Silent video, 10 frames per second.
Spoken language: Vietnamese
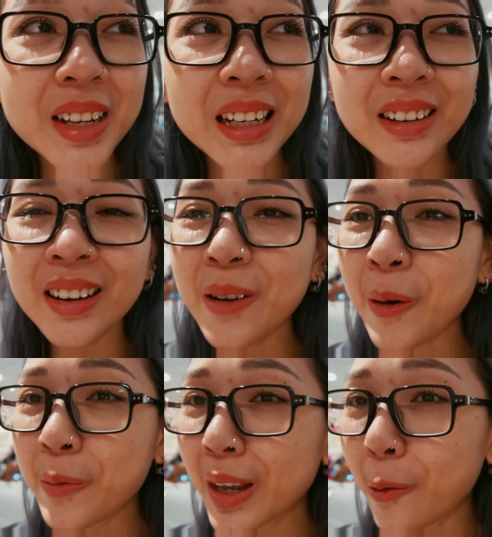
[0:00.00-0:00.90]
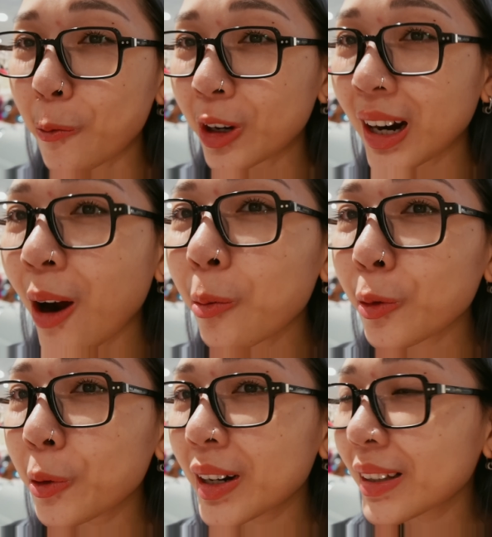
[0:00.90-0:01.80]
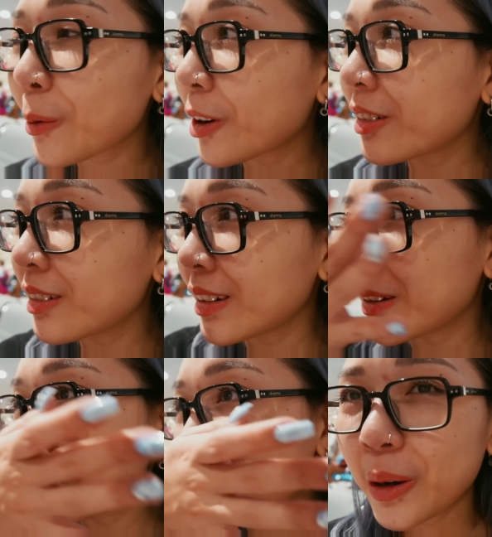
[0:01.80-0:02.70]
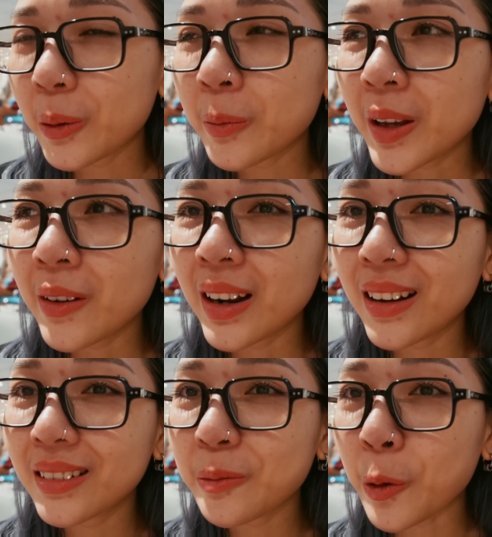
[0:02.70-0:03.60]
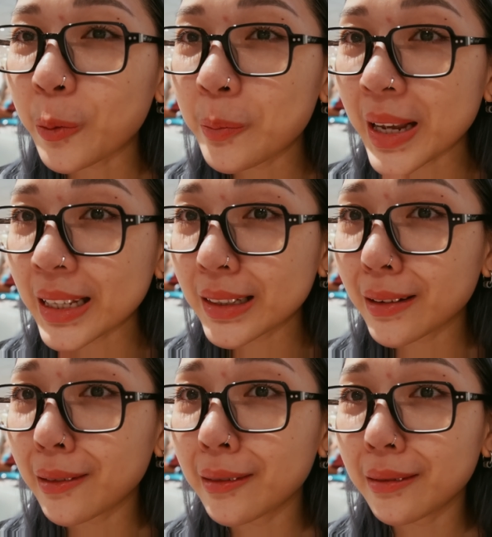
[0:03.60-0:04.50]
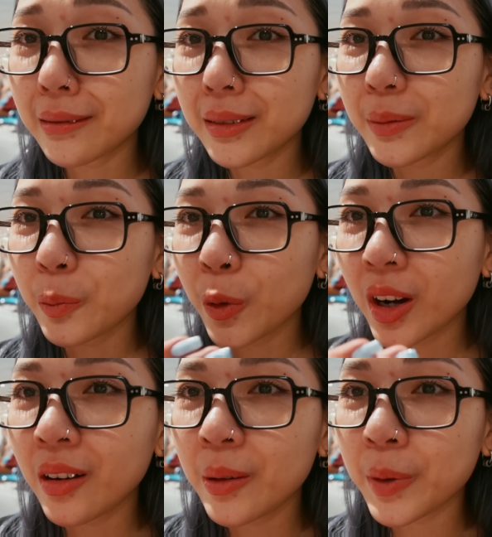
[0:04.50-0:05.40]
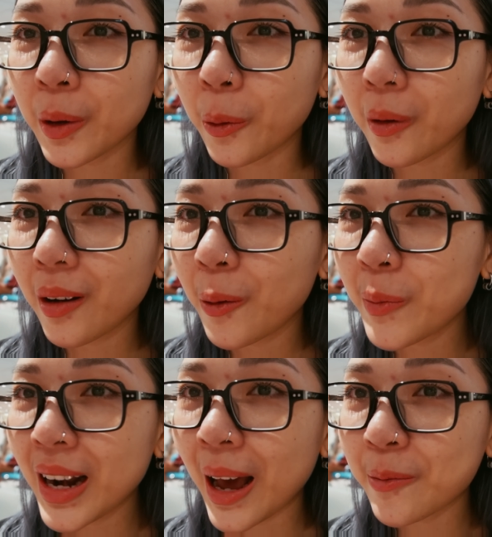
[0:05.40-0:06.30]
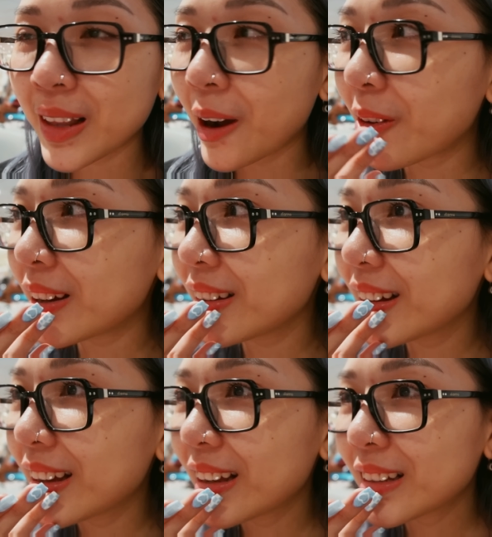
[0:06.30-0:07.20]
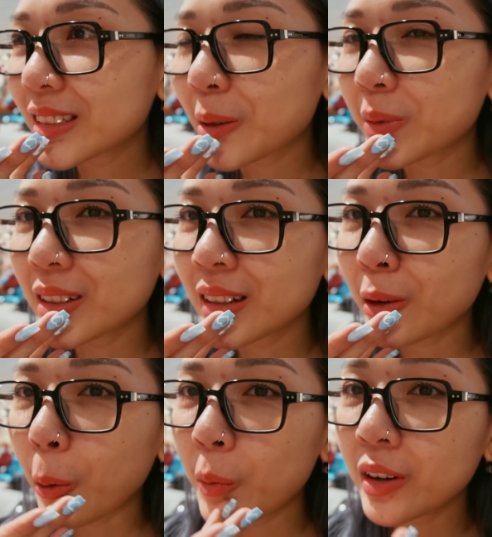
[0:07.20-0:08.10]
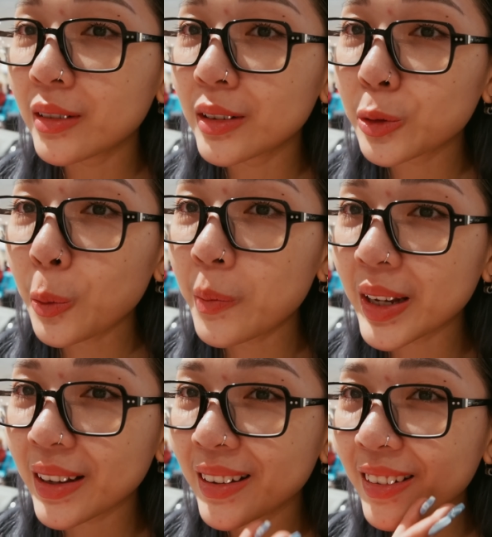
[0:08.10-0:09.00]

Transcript: mình đứng ở đấy mà mình kiểu muốn khóc luôn ấy mọi người đúng kiểu là một mình ở một nơi mình cũng không biết làm ấy xong tự nhiên có một người giúp mình ấy